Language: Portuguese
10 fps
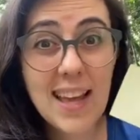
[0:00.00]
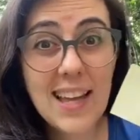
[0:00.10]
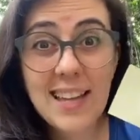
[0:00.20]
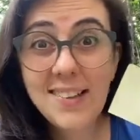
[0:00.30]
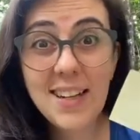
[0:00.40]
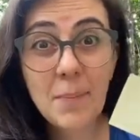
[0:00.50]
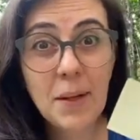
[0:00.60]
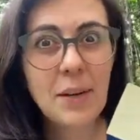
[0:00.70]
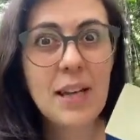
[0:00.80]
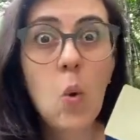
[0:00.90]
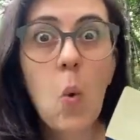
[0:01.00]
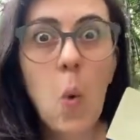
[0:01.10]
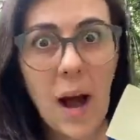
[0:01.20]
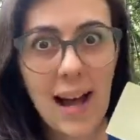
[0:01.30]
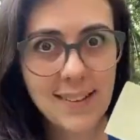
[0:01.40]
esse elemento ele
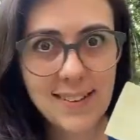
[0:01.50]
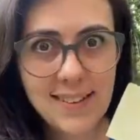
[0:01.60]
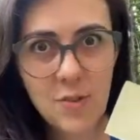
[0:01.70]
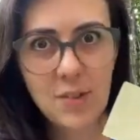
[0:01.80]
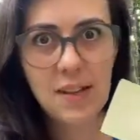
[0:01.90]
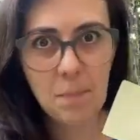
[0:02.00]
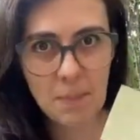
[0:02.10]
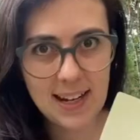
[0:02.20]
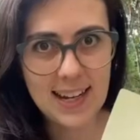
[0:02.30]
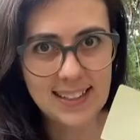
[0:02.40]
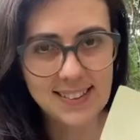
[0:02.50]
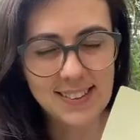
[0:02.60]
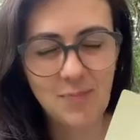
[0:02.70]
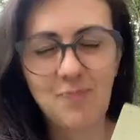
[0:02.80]
quase desaparece.